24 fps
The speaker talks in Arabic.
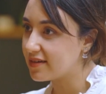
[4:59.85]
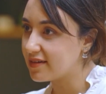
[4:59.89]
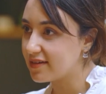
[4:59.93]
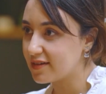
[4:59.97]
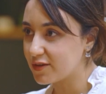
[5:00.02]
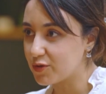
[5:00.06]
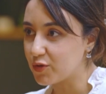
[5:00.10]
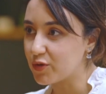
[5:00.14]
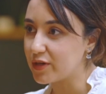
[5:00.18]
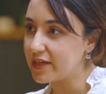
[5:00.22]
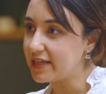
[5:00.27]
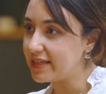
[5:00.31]

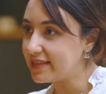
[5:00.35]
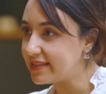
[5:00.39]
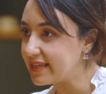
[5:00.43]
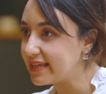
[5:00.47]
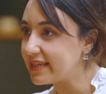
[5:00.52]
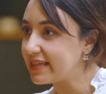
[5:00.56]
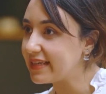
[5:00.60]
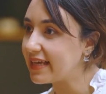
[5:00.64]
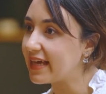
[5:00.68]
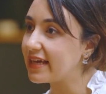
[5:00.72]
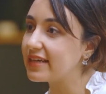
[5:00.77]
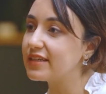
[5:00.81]

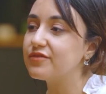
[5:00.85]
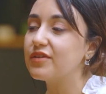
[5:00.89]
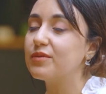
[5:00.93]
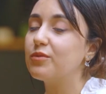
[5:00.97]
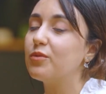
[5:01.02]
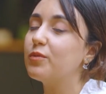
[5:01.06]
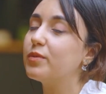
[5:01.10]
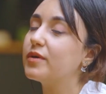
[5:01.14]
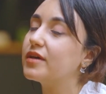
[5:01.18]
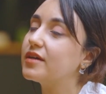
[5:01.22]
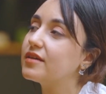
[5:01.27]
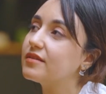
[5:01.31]
الكوريتين يعني
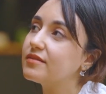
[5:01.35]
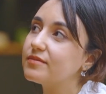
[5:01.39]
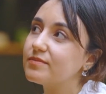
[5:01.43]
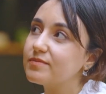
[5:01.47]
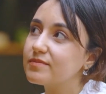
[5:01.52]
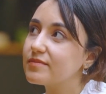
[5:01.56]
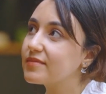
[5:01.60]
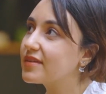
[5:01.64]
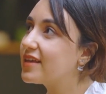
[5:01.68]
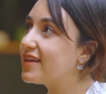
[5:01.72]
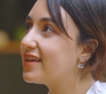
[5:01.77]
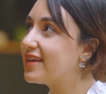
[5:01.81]

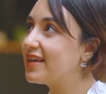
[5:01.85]
فممكن